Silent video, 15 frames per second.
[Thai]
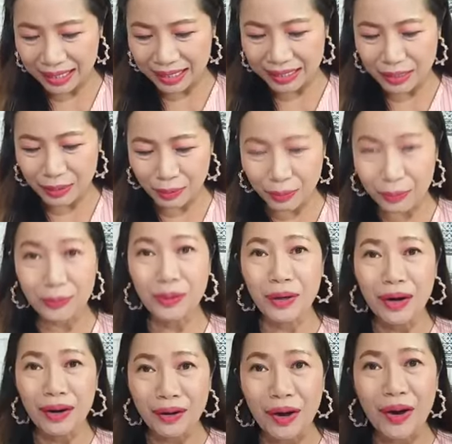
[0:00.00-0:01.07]
เดี๋ยวครูนู
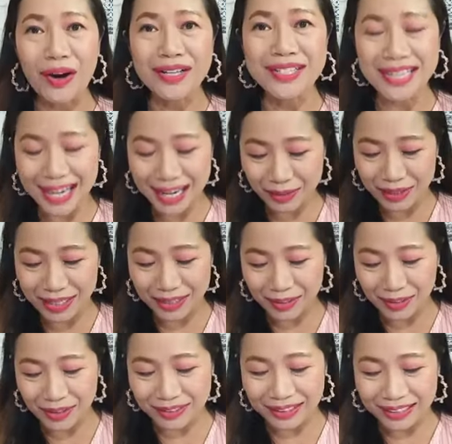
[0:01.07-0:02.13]
ขอแชร์เอง
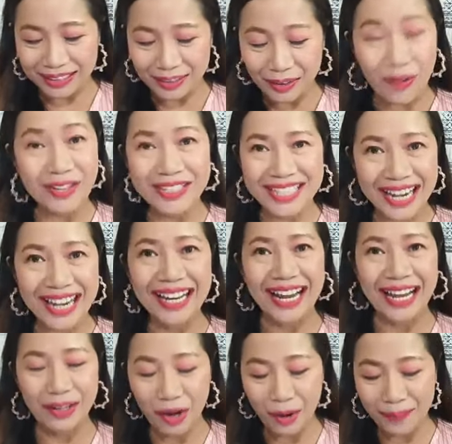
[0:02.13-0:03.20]
ก่อนขอแชร์หลา
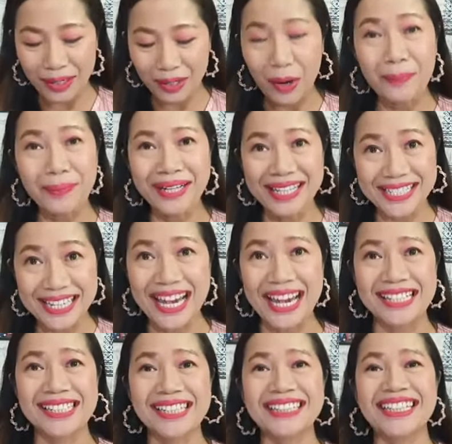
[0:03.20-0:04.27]
ยรอบแล้วก็ไม่ได้แช
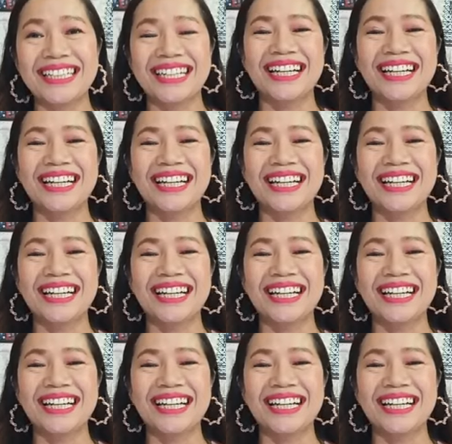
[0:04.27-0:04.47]
ร์สักที